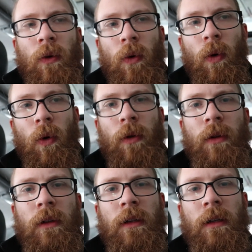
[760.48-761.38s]

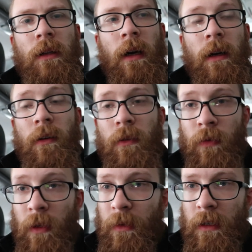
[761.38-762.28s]
Und ich danke
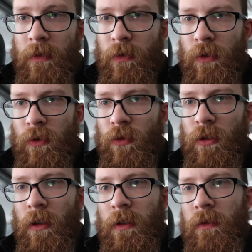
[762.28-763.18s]
vielmals fürs
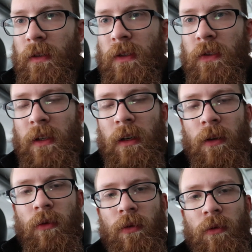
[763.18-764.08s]
Zuschauen, ihr wisst es ja
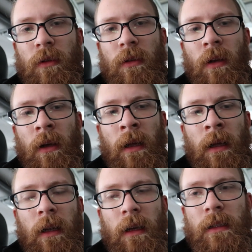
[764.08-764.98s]
und
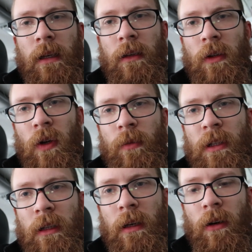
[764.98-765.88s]
Lasst gerne ein
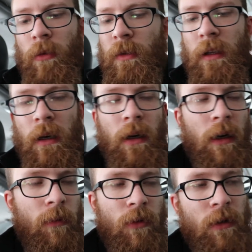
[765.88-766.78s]
Däumchen da, Kommentar,
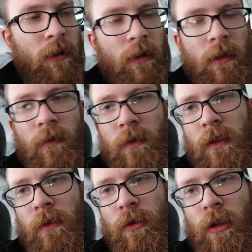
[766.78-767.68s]
abonnieren, ihr
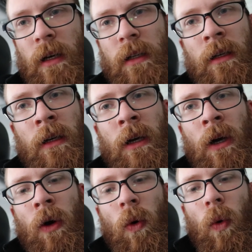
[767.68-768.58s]
wisst Bescheid.
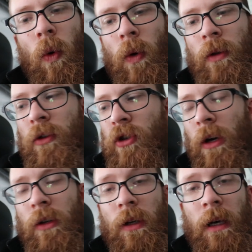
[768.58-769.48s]
Und
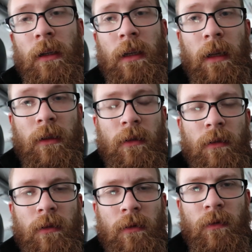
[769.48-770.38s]
schaut auch gerne die
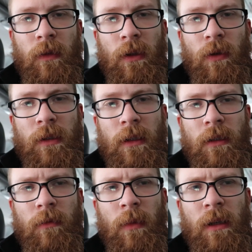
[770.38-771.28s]
anderen Videos,
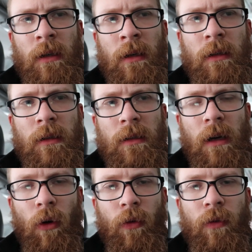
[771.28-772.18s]
denn mir ist
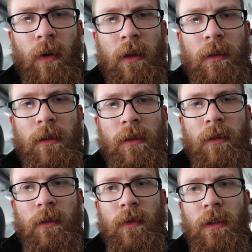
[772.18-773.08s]
aufgefallen, dass
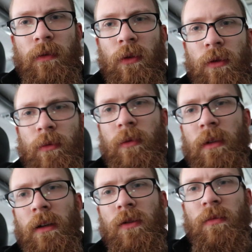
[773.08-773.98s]
irgendwie die Views
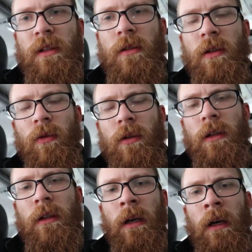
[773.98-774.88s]
momentan so ein bisschen zurückgehen.